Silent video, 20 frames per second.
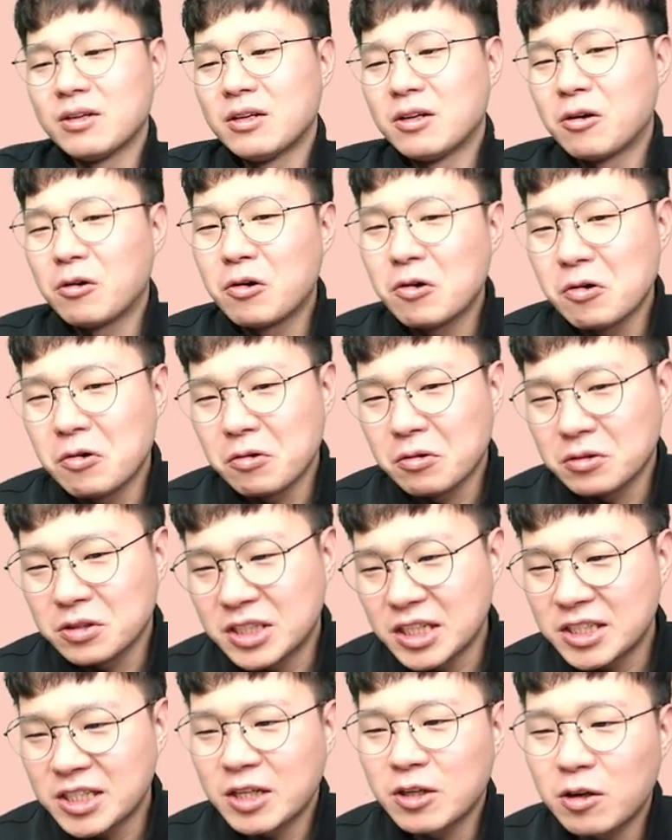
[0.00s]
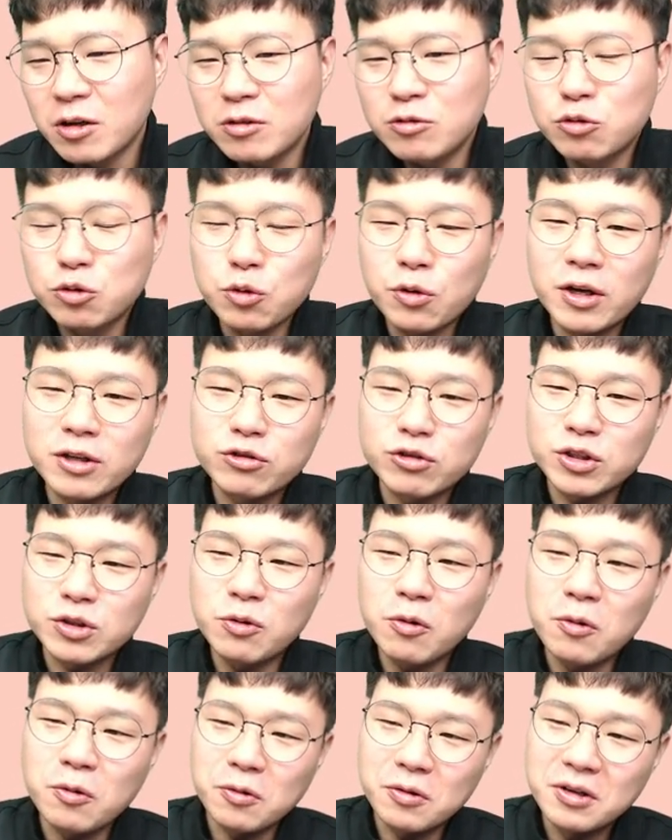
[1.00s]
어, 제 채널 구독해
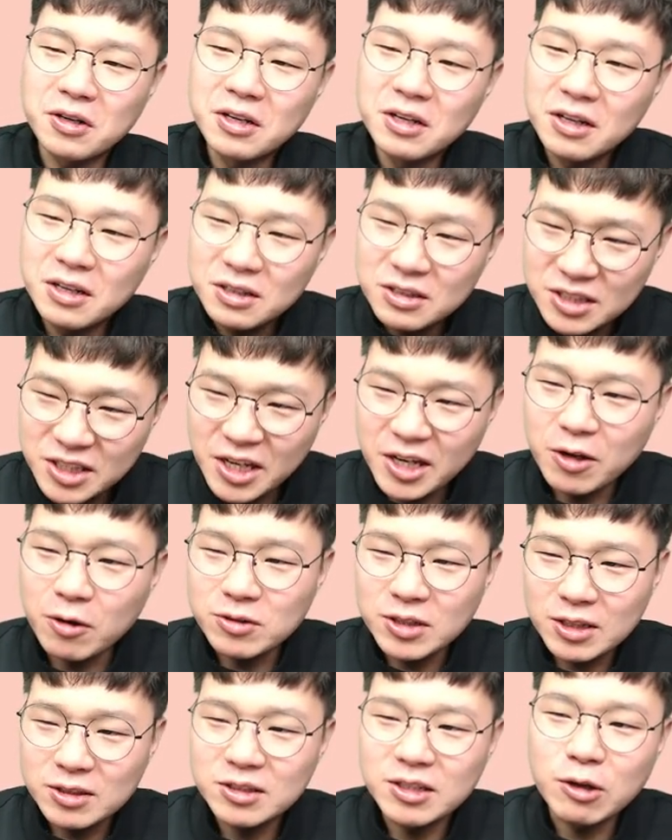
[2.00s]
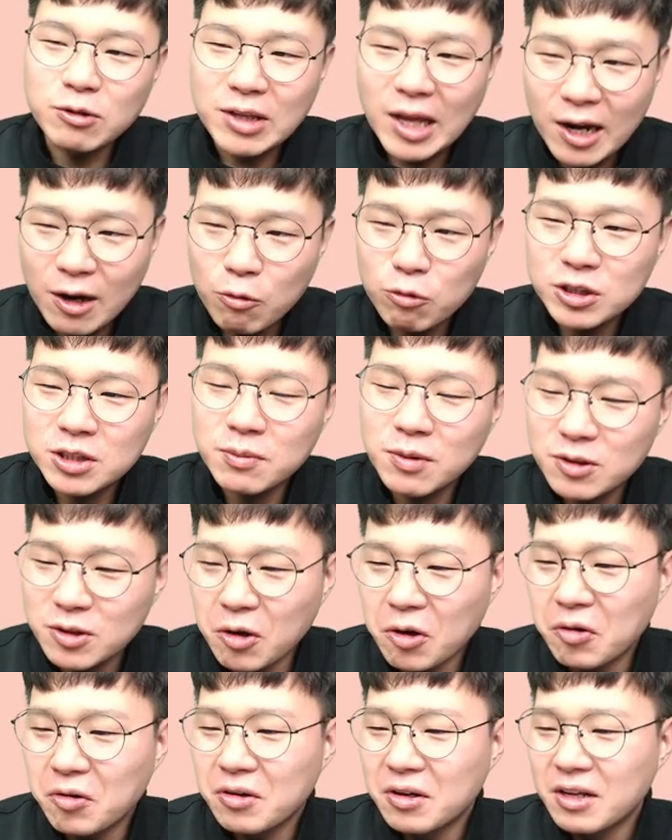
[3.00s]
주시고 제 영상들
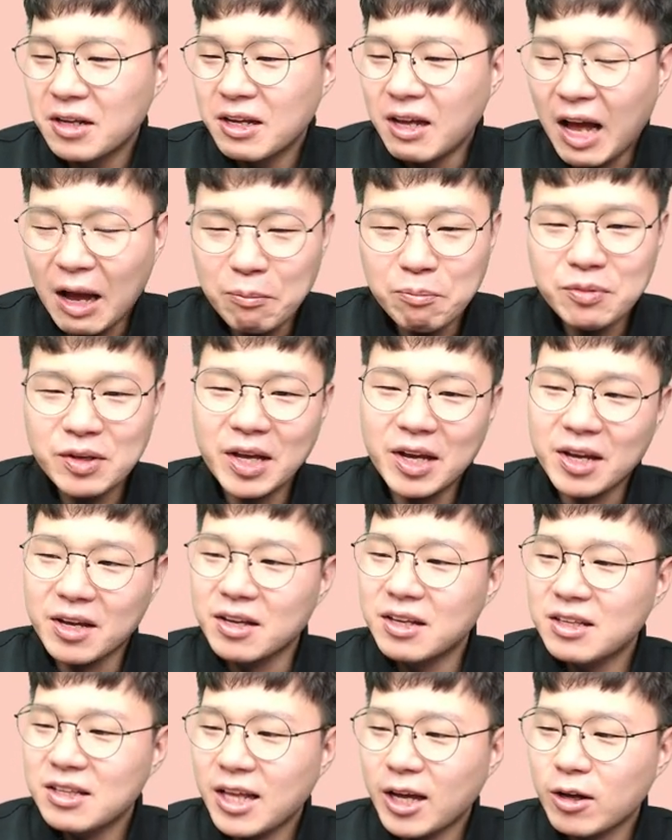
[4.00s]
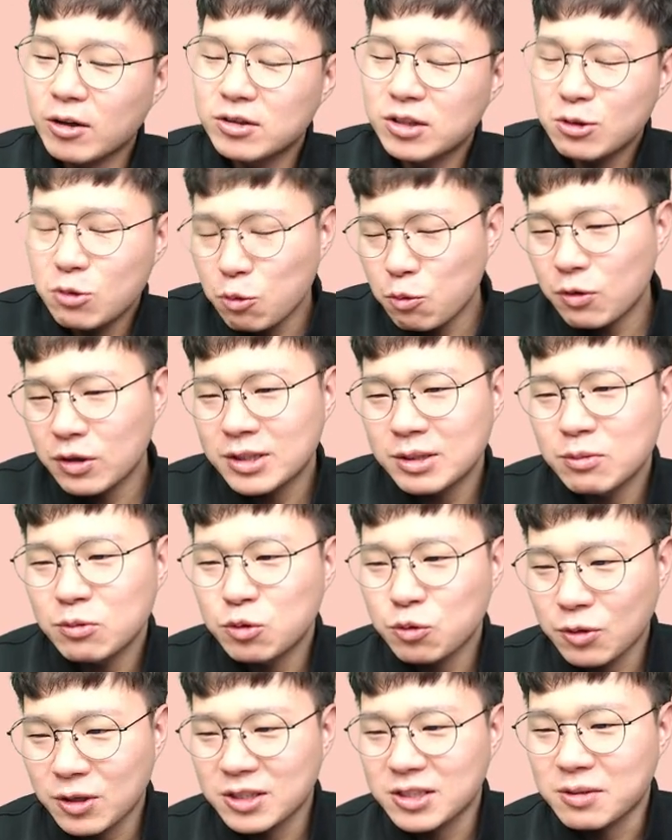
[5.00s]
따라오시면서 함께 다이어트에 성공했으면
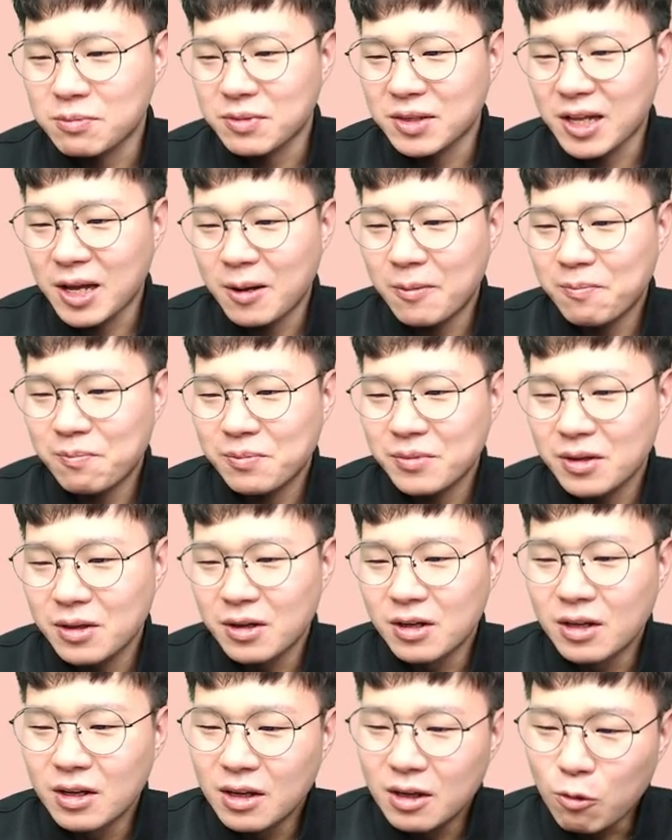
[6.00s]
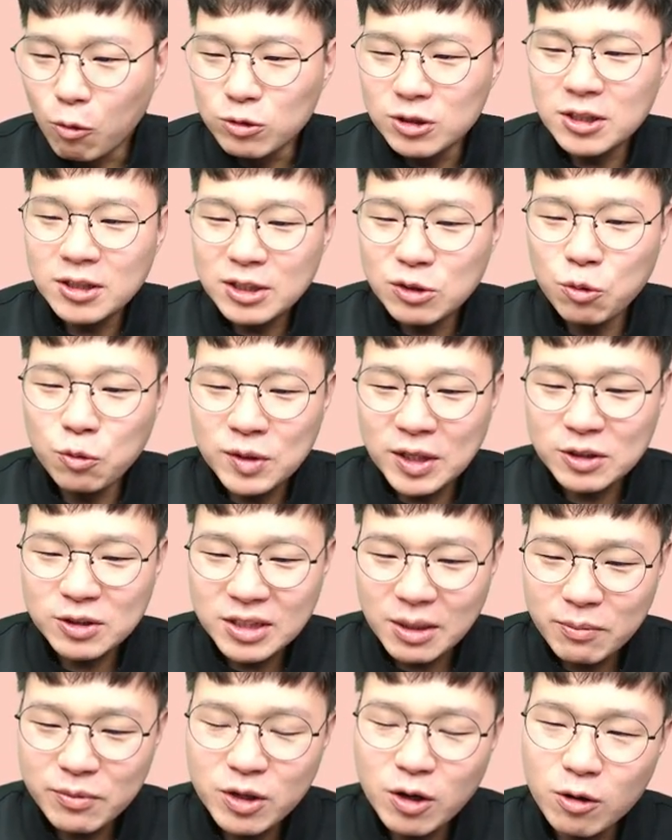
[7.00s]
좋겠습니다. 오늘 영상 도움
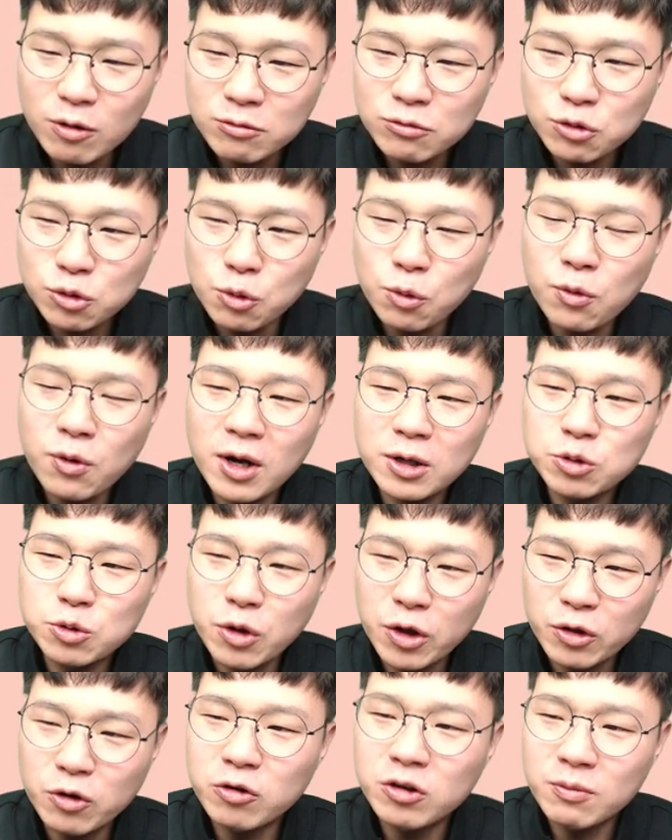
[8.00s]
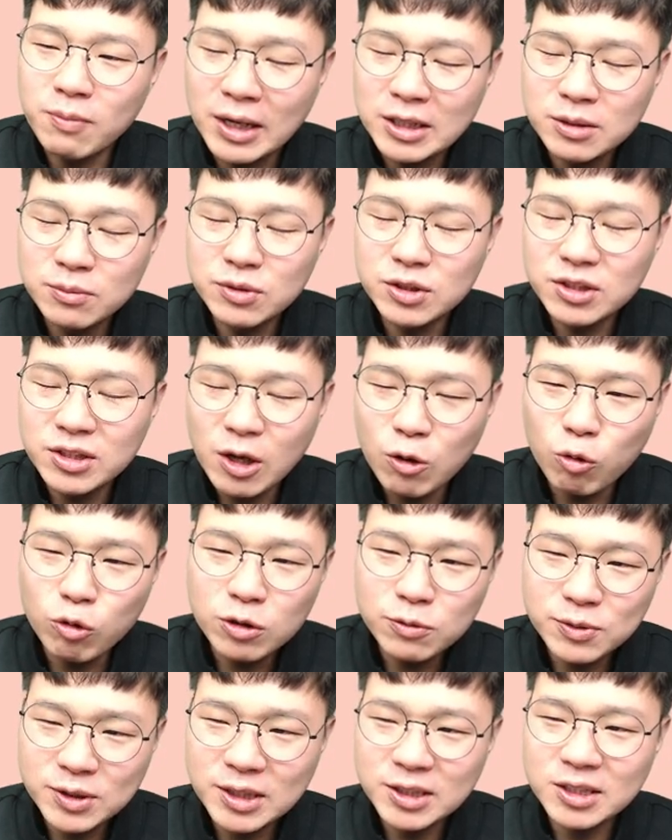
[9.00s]
되셨다면요. 구독과 좋아요 그리고 많은 분들께 공유
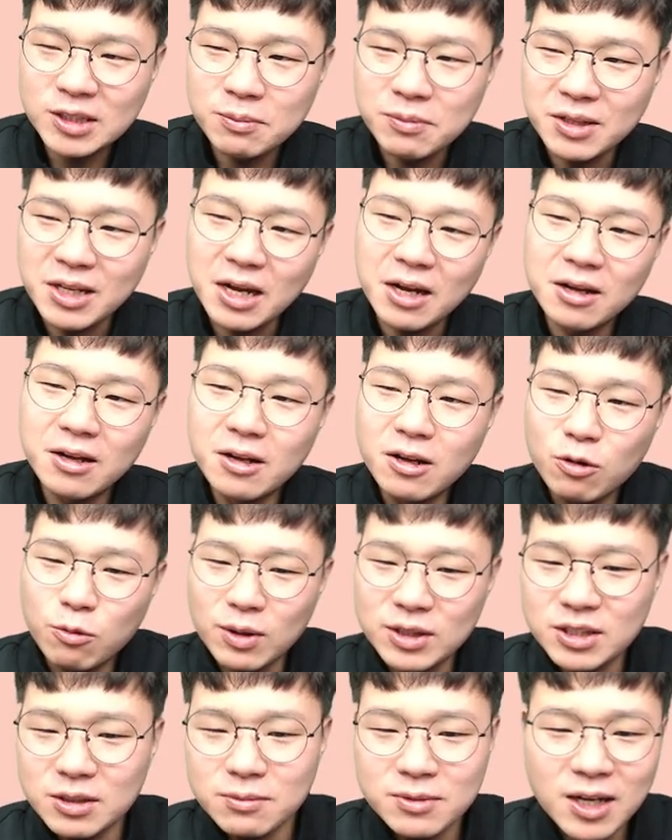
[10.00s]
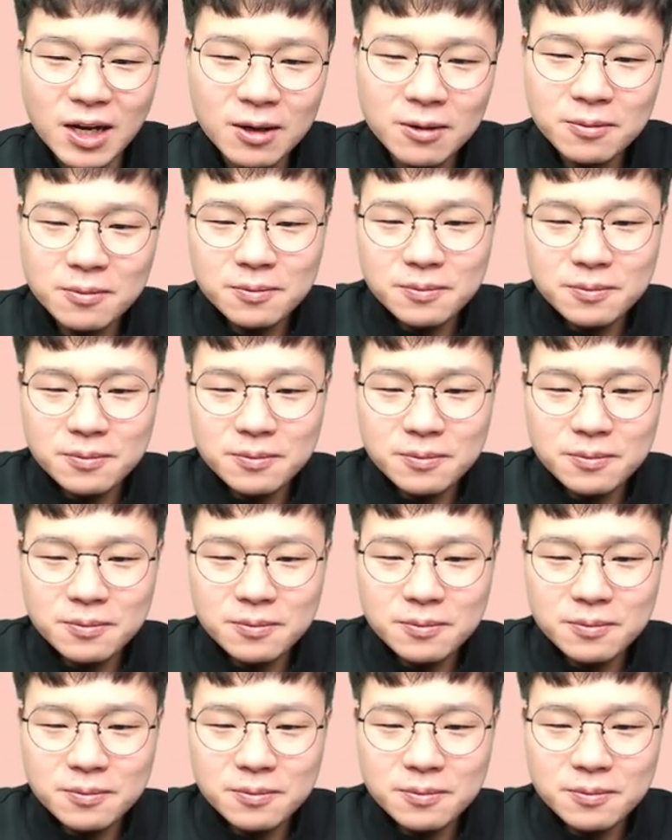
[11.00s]
부탁드립니다. 고맙습니다.